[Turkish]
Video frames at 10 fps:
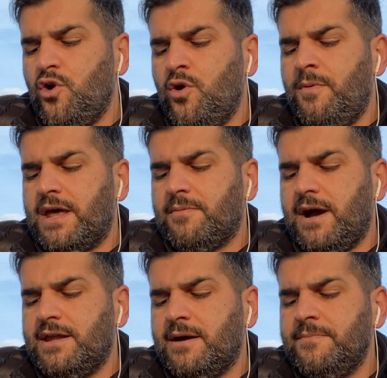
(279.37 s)
Ömer
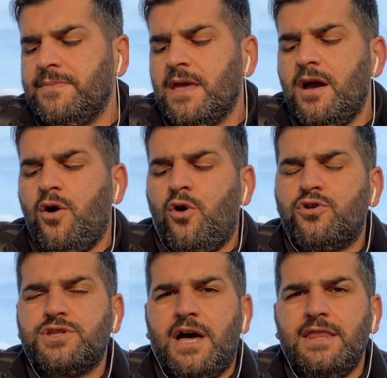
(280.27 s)
Bayram.
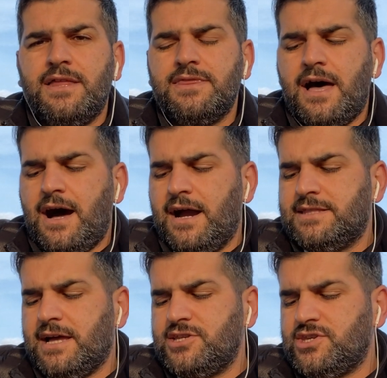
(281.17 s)
Orta alanda
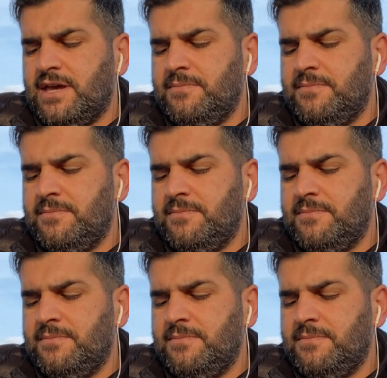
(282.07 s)
Aytaç,